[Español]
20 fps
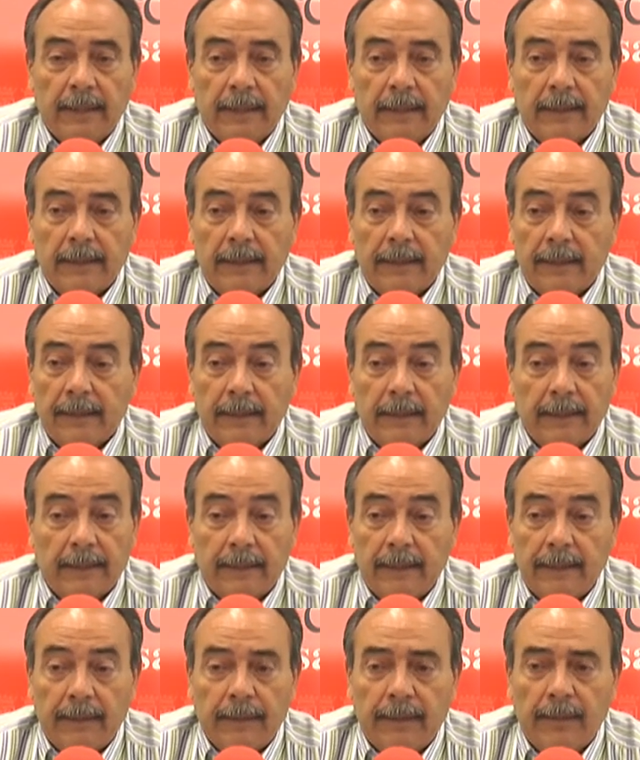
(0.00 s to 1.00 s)
Eh,
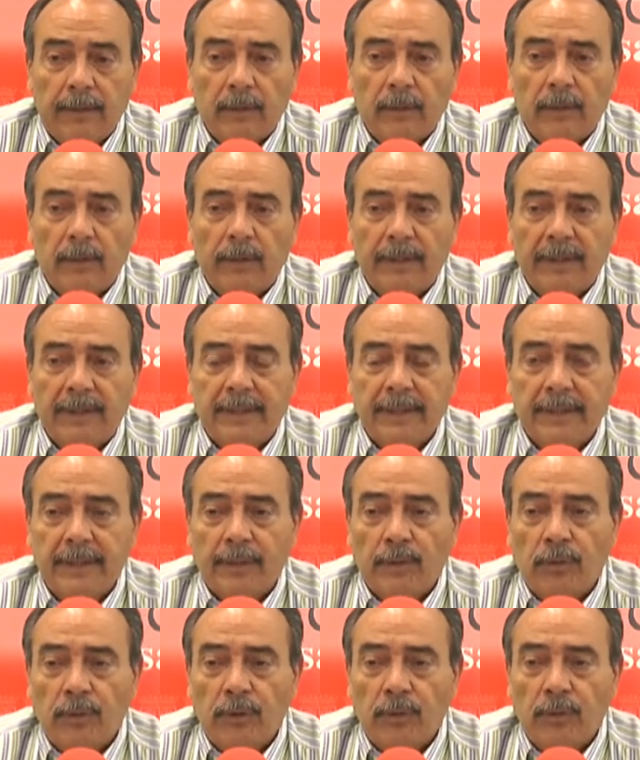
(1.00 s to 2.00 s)
quitando ese
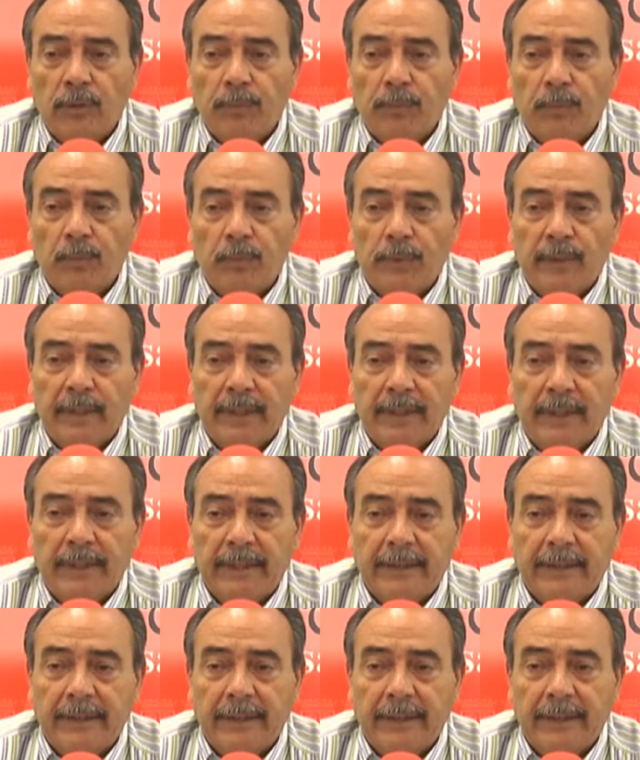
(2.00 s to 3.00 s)
escollo,
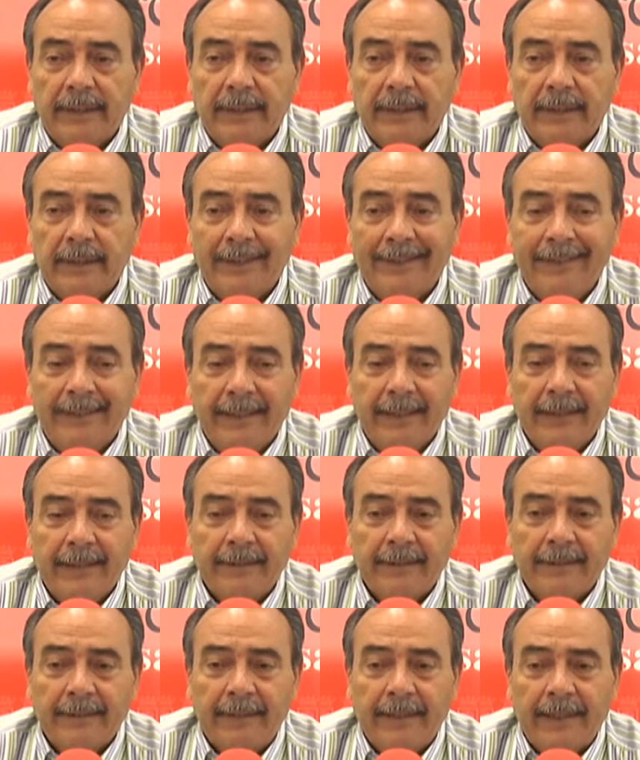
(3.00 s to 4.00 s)
pues eh,
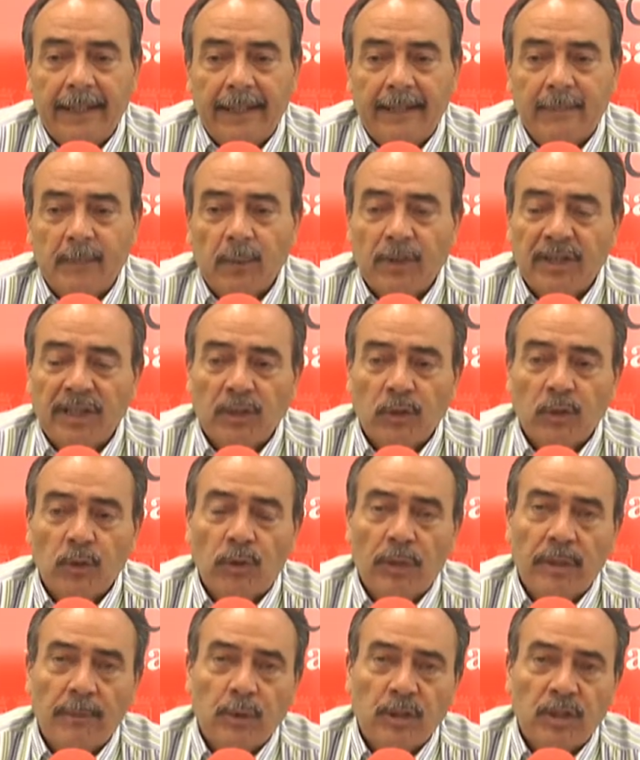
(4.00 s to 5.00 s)
ya tenemos
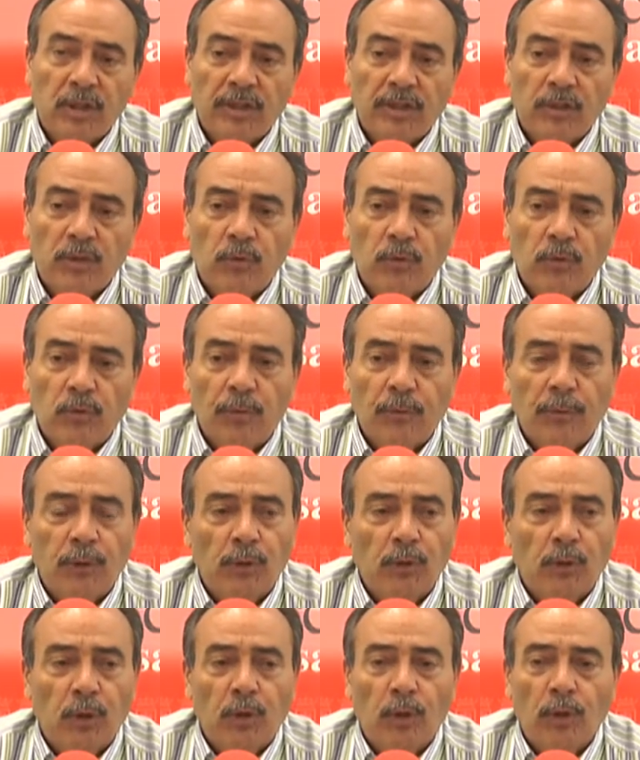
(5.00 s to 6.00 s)
hemos hecho unos
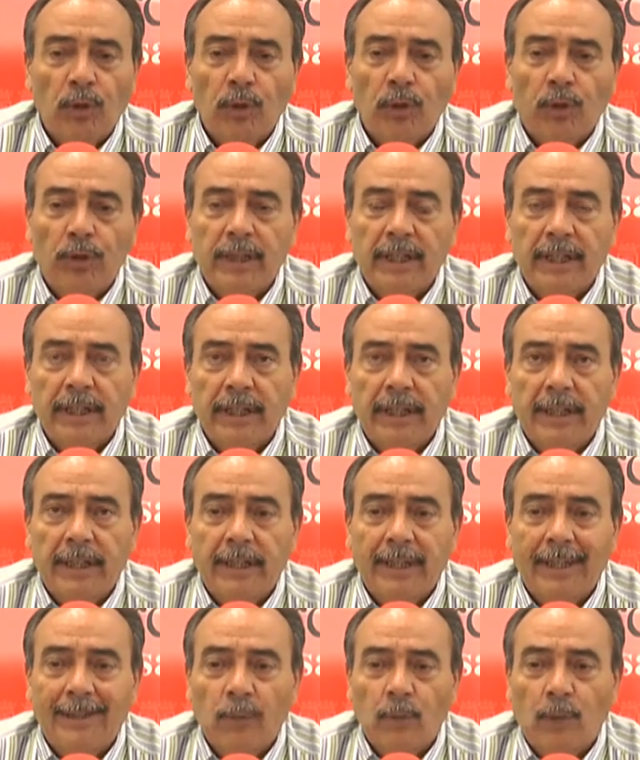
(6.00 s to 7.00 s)
protocolos de,
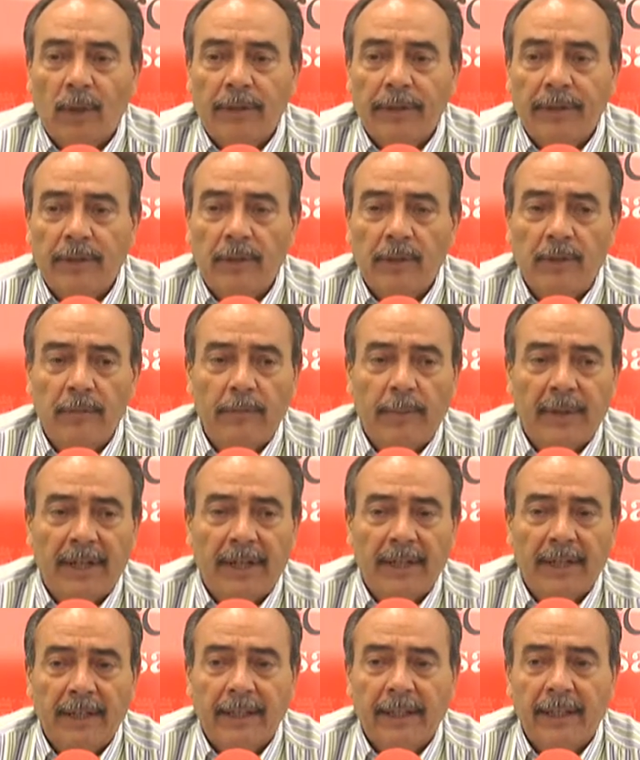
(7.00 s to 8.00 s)
actuación
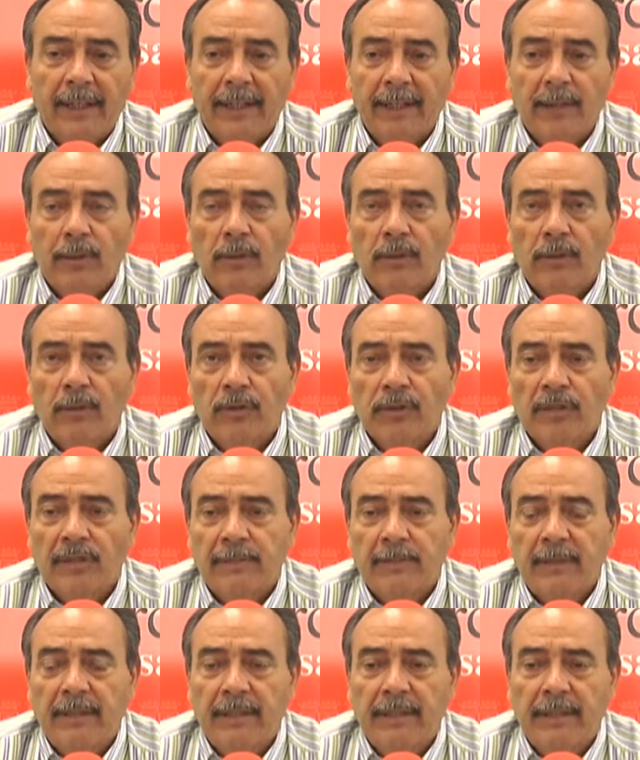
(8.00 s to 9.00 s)
para aligerar todos los
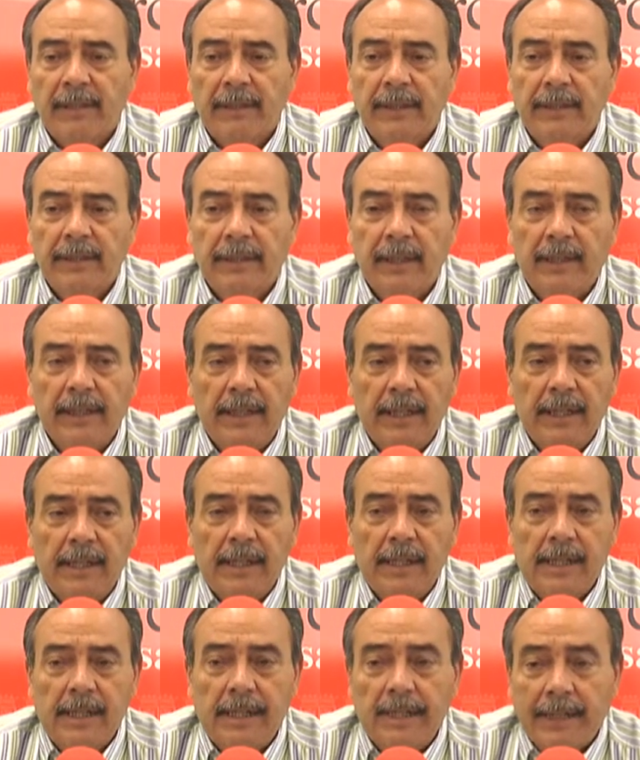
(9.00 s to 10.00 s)
expedientes.
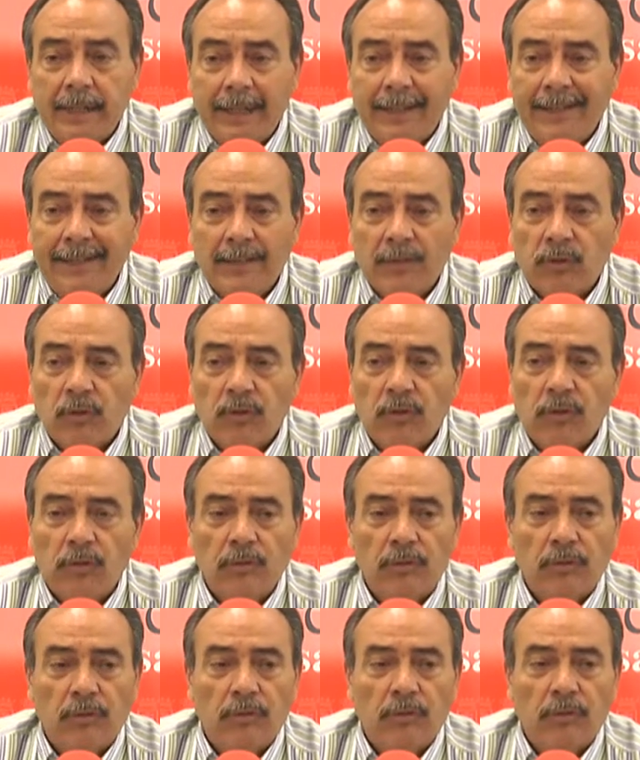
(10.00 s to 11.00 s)
De
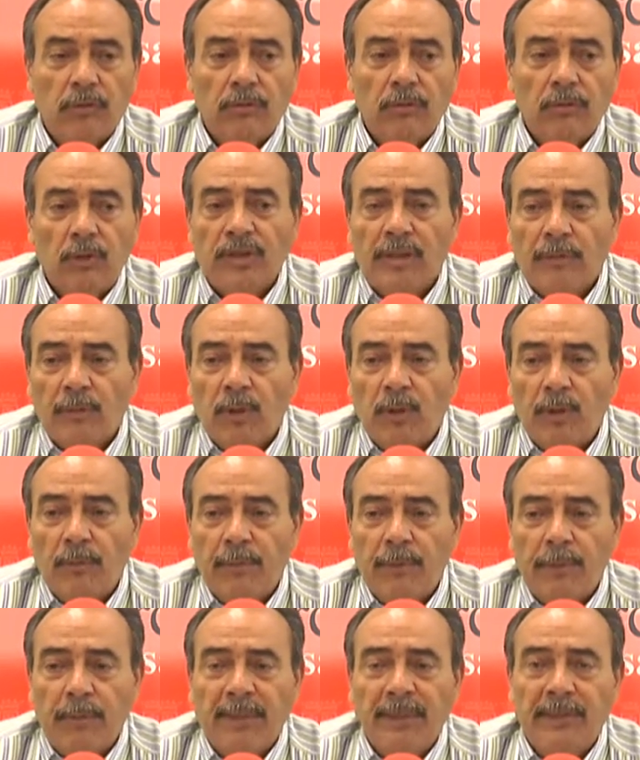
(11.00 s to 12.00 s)
hecho, nos hemos
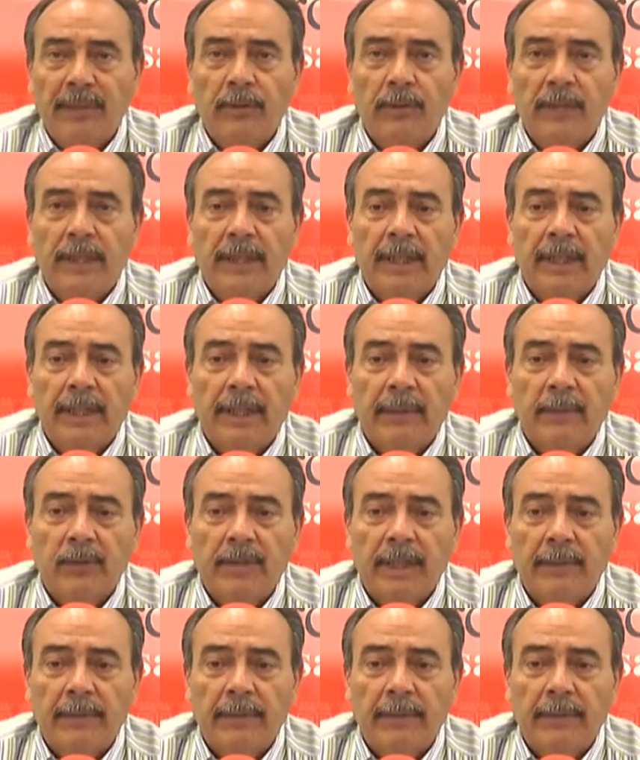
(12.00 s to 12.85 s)
comprometido ya a las dos